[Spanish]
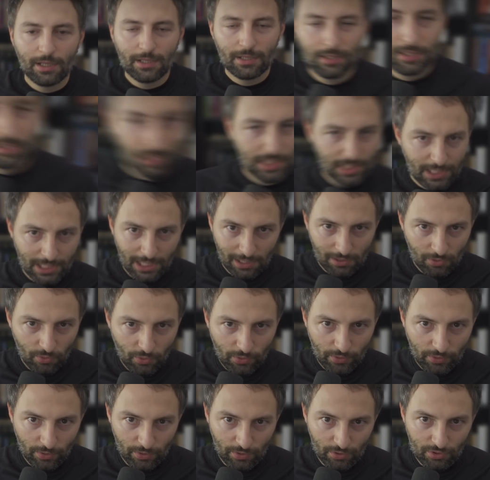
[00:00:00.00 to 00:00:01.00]

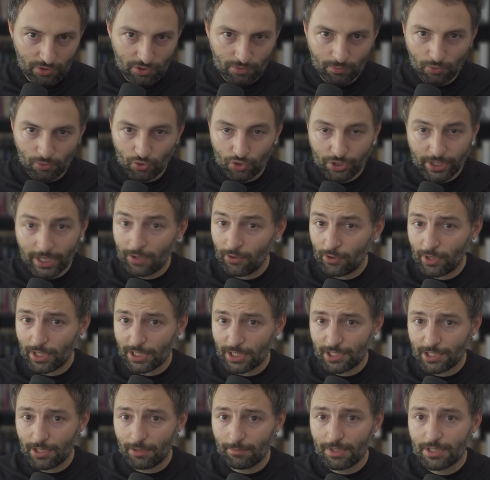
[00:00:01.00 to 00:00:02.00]
Saludos
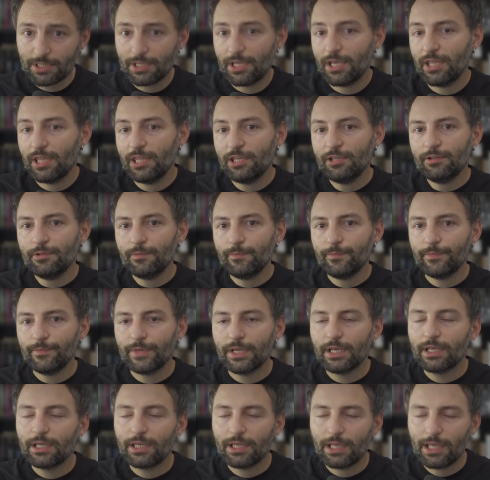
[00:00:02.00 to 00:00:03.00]
buscadores del misterio
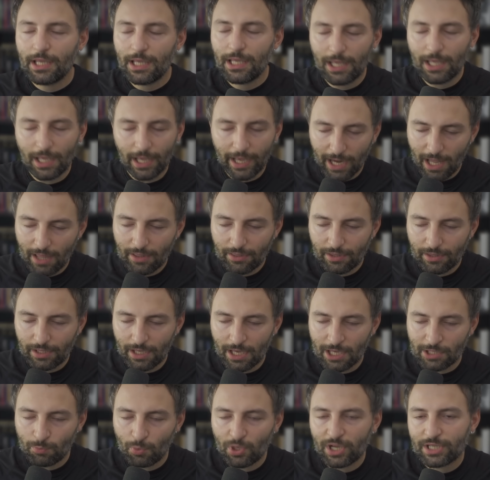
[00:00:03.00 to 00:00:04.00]
y
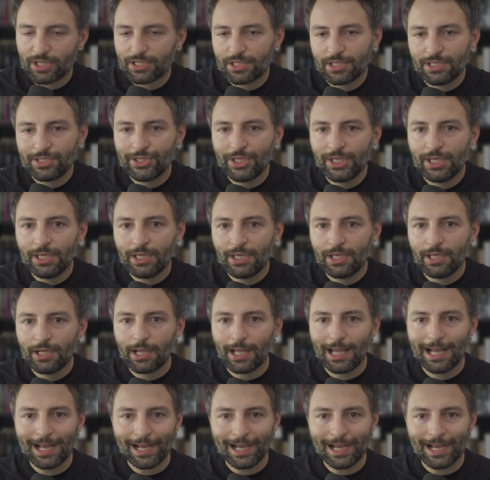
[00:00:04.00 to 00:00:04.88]
gracias por asistir a